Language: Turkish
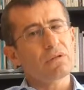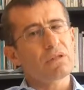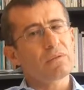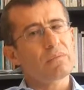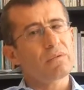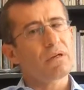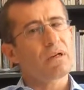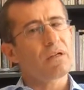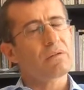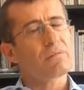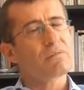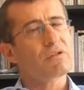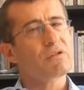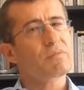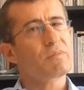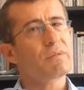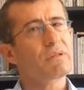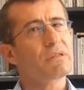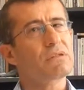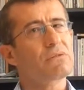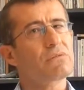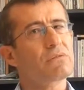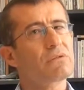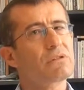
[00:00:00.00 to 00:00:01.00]
Tabii
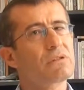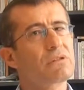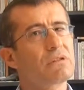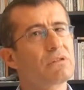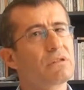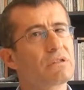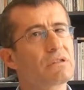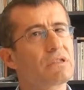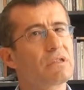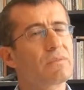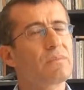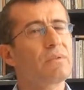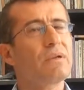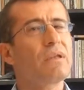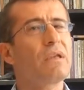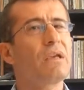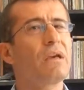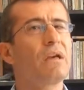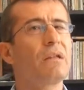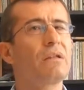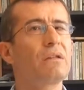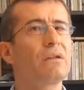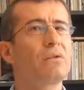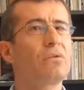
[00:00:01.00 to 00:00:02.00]
65 sonrasında CHP
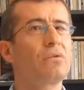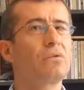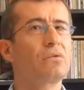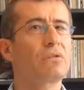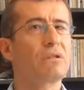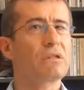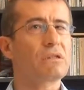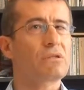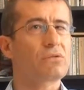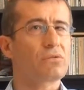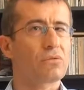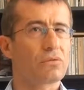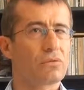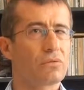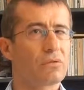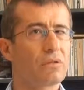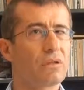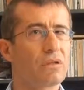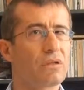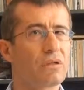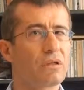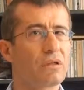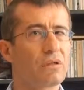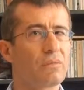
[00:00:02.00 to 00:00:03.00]
kendini ortanın
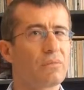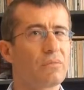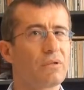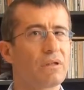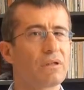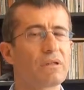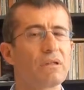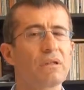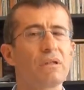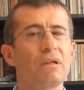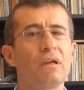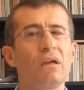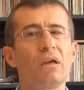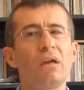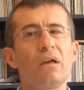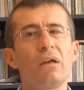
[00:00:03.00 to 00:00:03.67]
solunda tanımladı.